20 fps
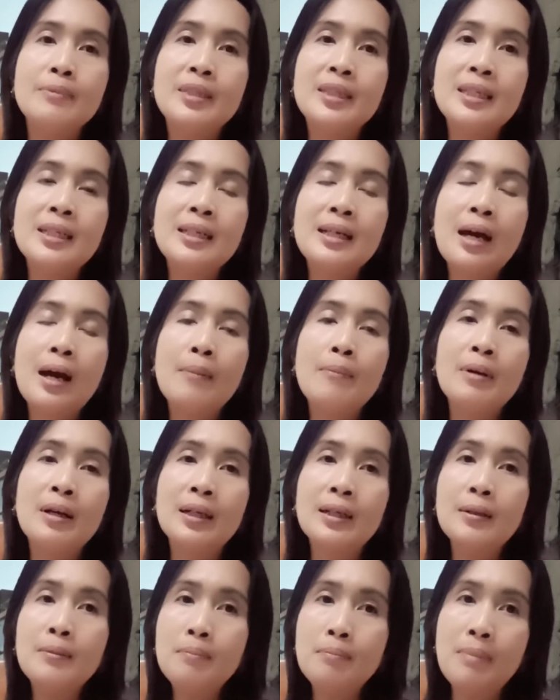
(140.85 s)
jika
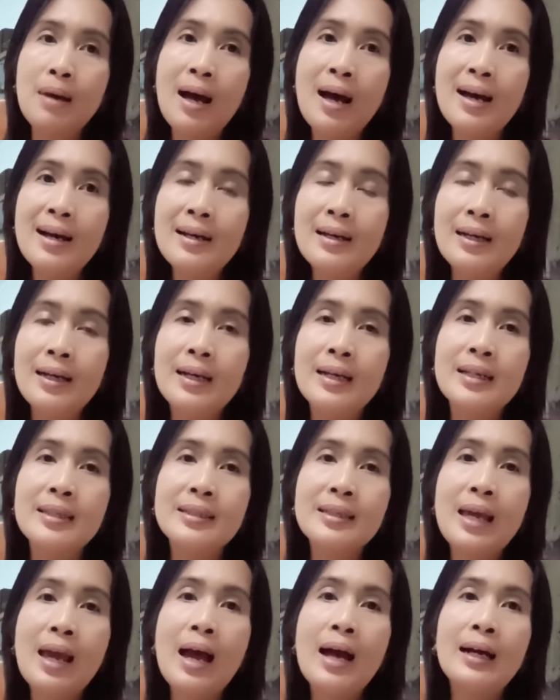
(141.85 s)
berkembang
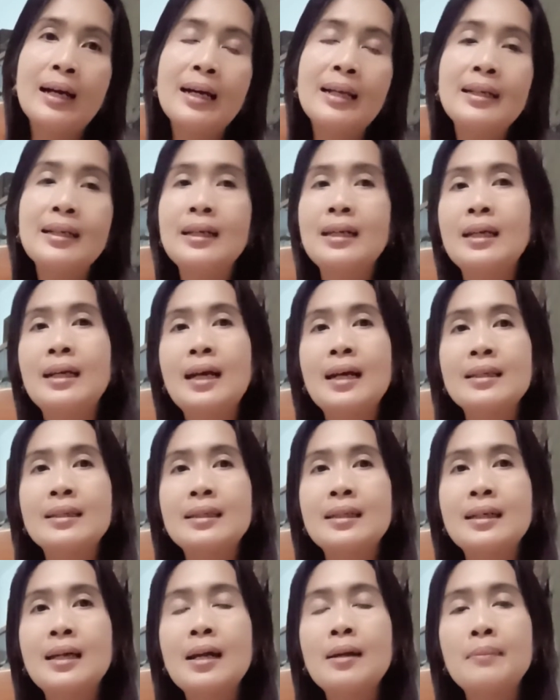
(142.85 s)
saya akan
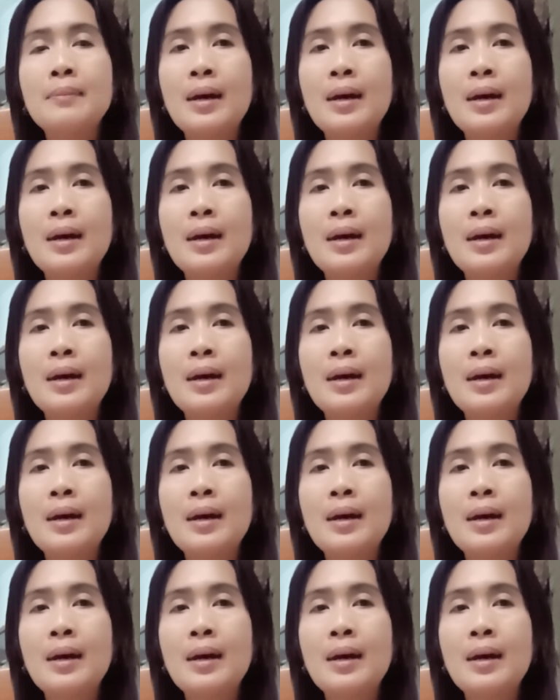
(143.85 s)
dedikasikan